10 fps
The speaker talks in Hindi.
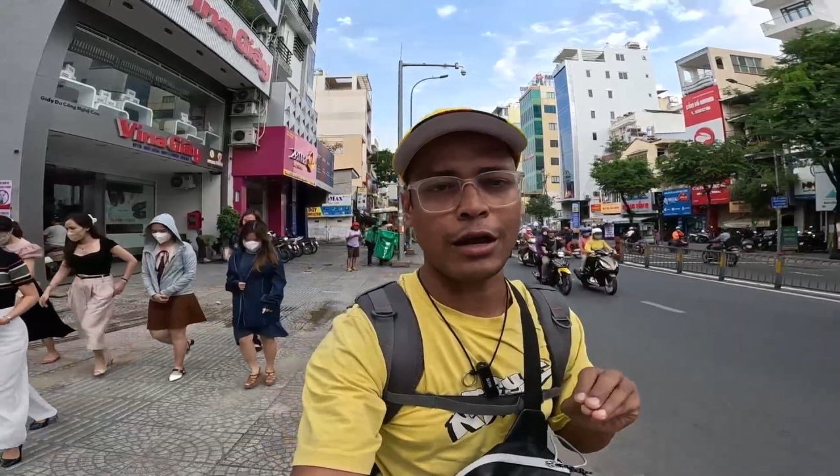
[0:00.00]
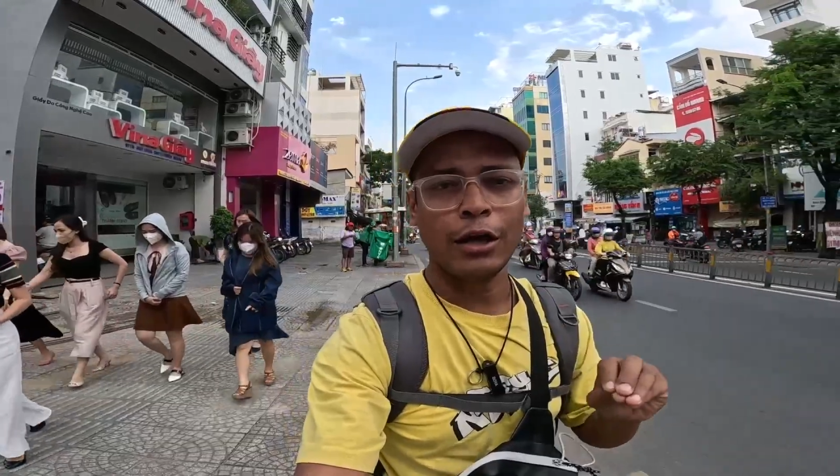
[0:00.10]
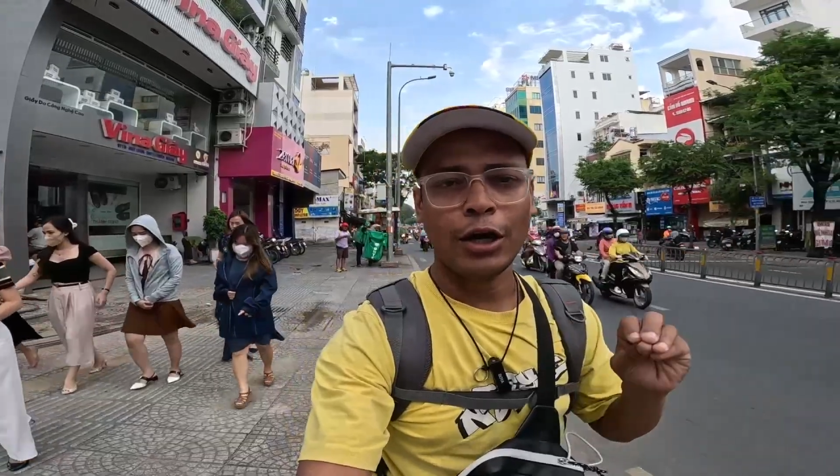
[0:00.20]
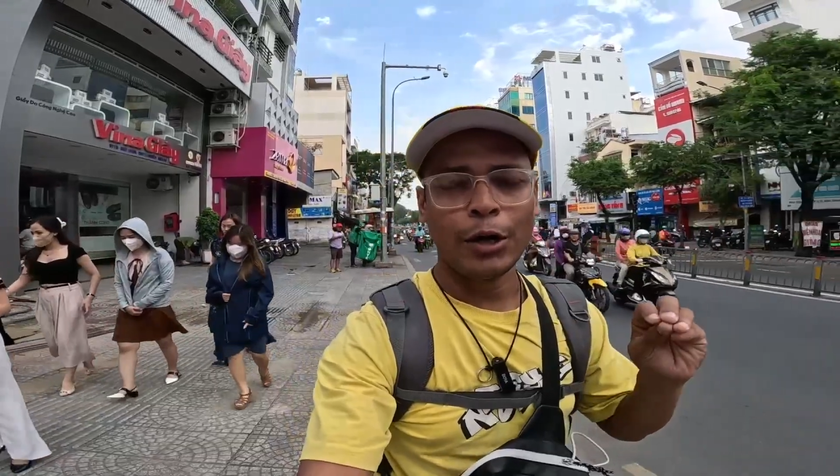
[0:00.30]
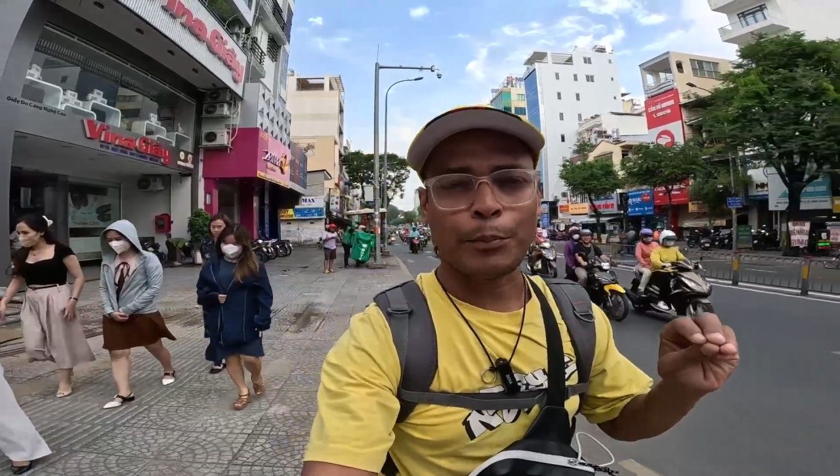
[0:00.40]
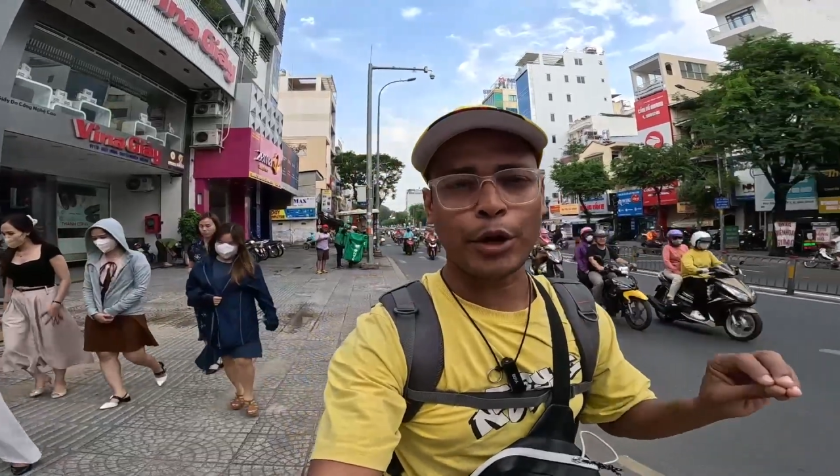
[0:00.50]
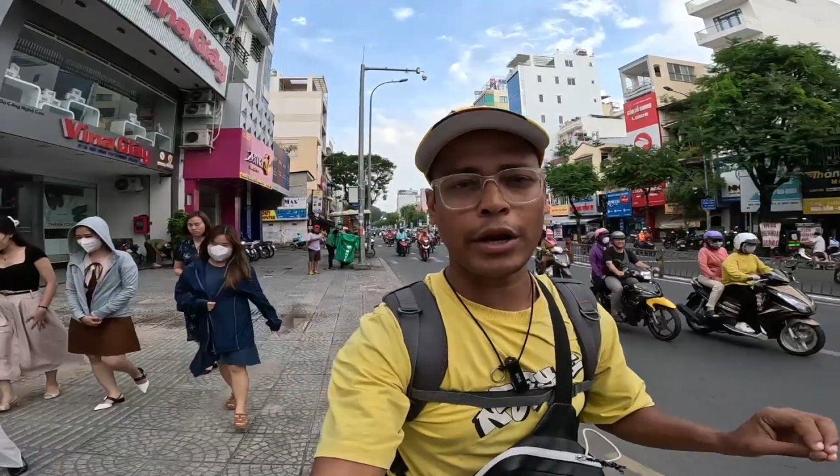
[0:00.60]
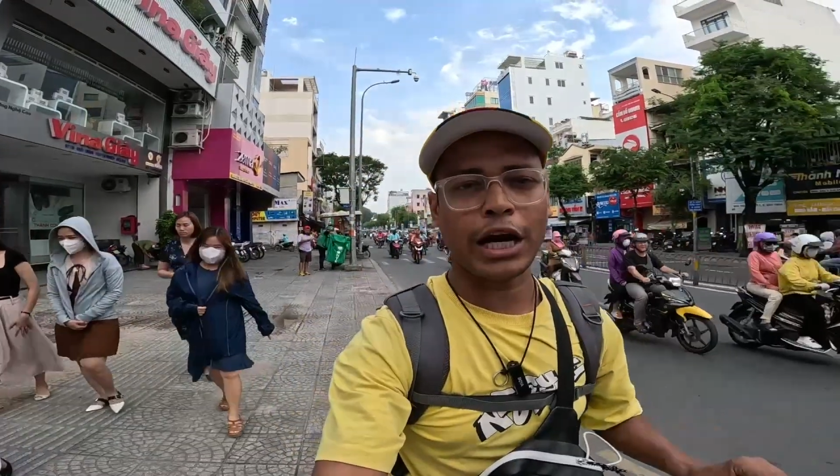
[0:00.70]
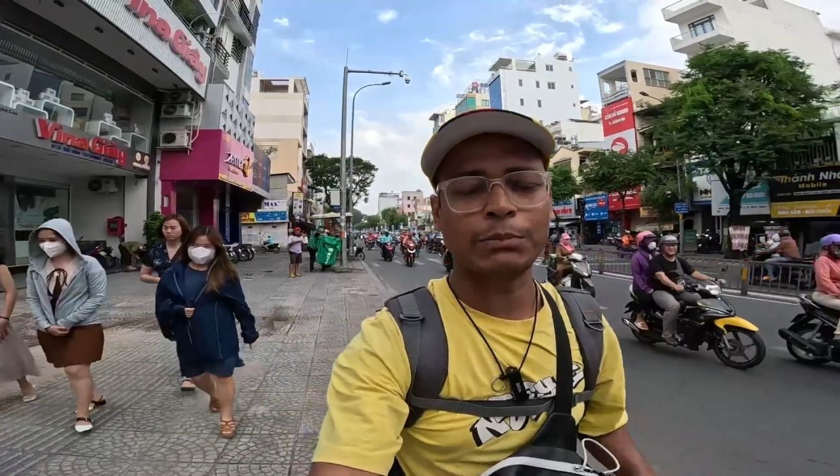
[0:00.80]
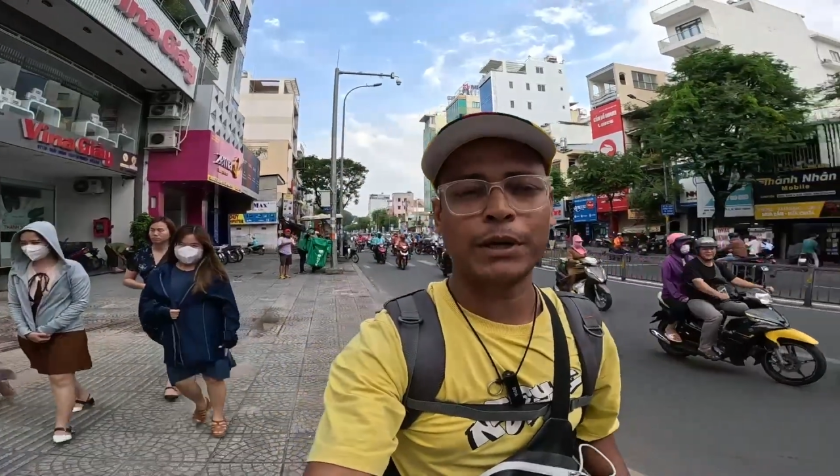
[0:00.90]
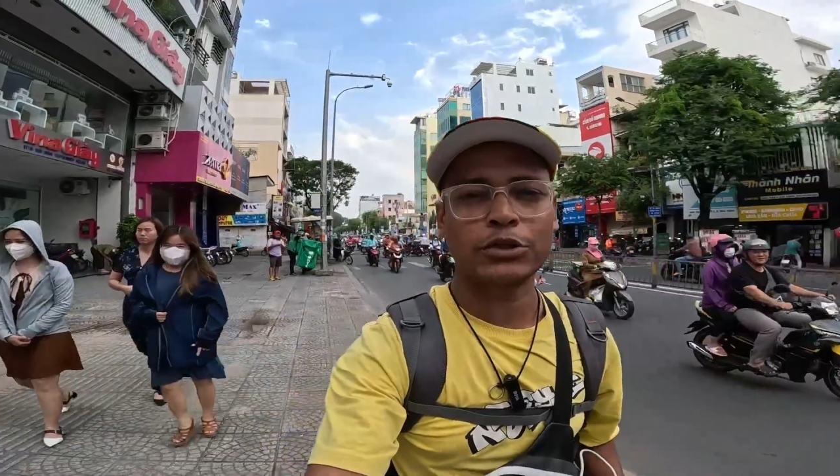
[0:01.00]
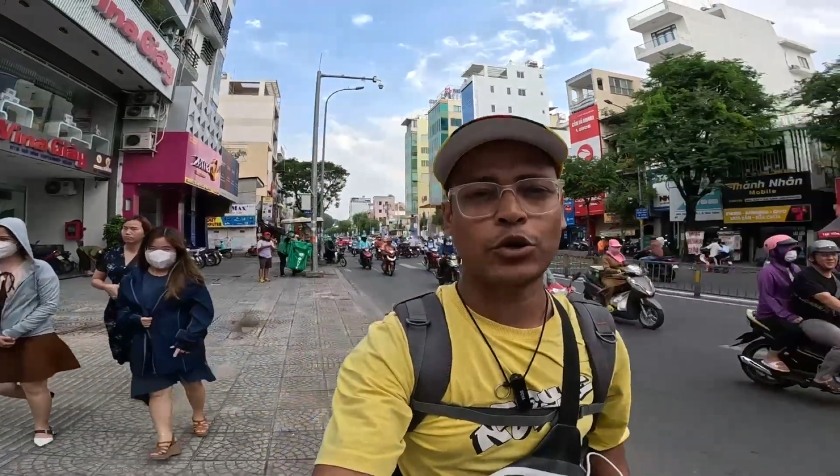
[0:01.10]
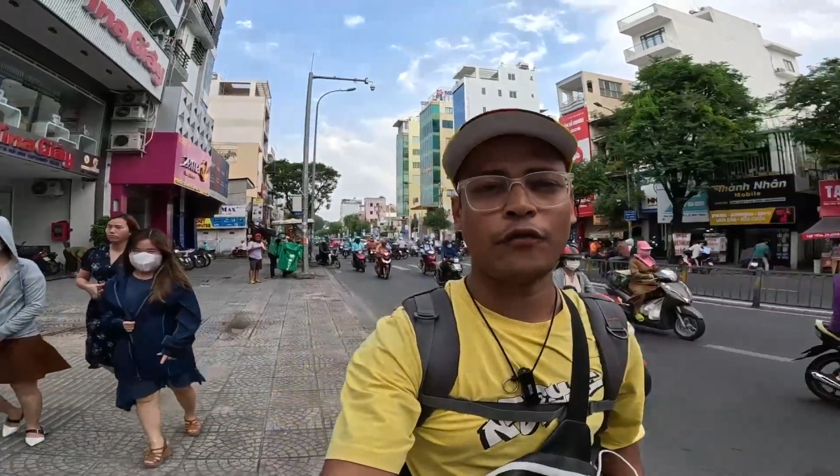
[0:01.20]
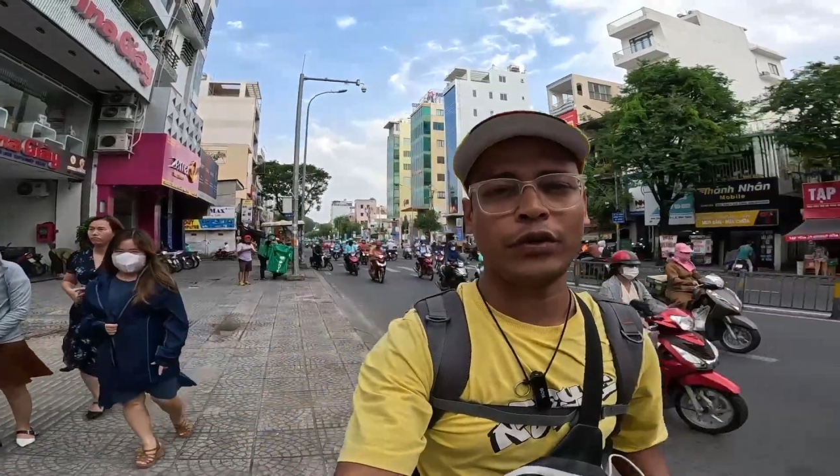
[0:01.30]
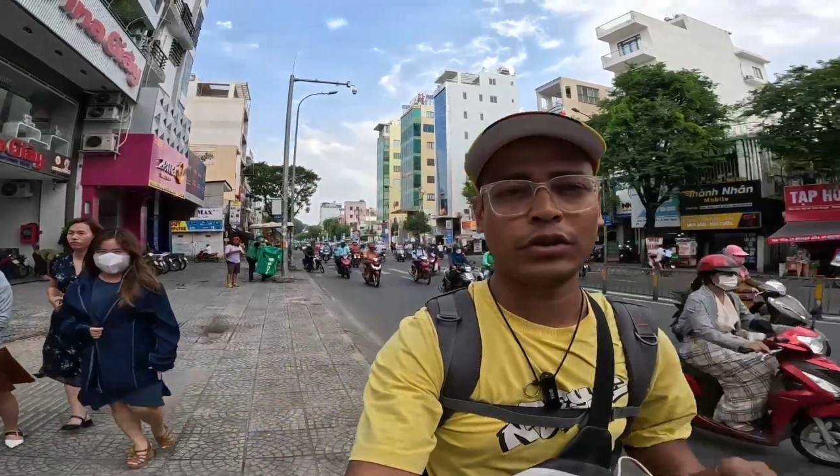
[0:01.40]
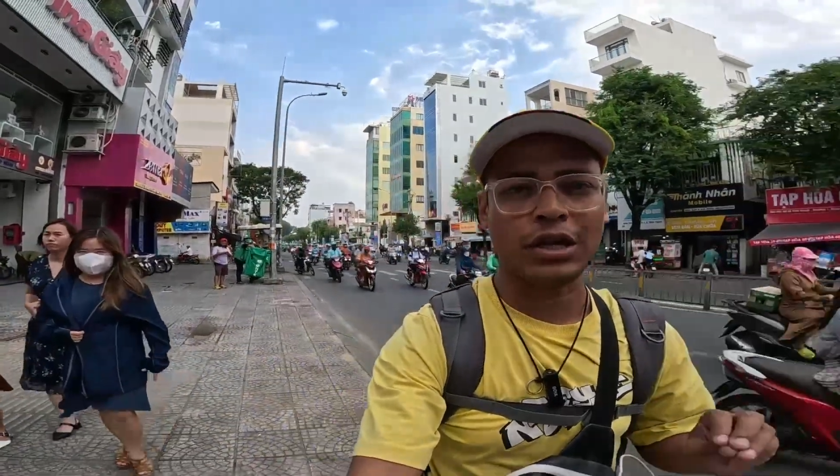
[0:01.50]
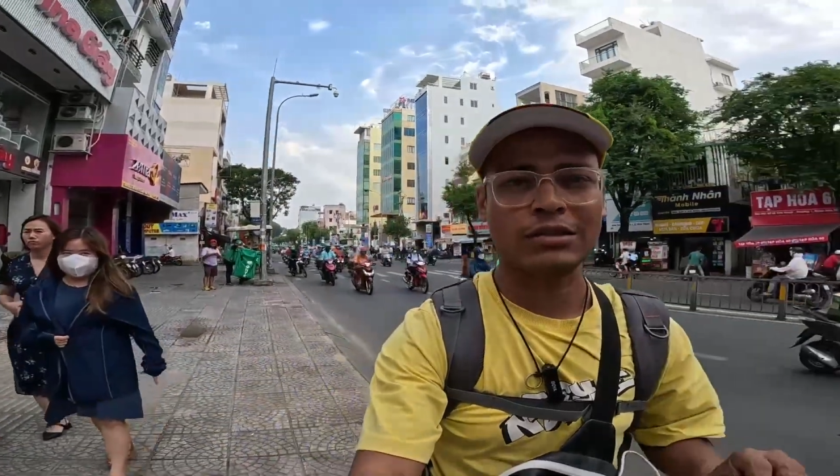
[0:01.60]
रहा वही रात भर सोई फिर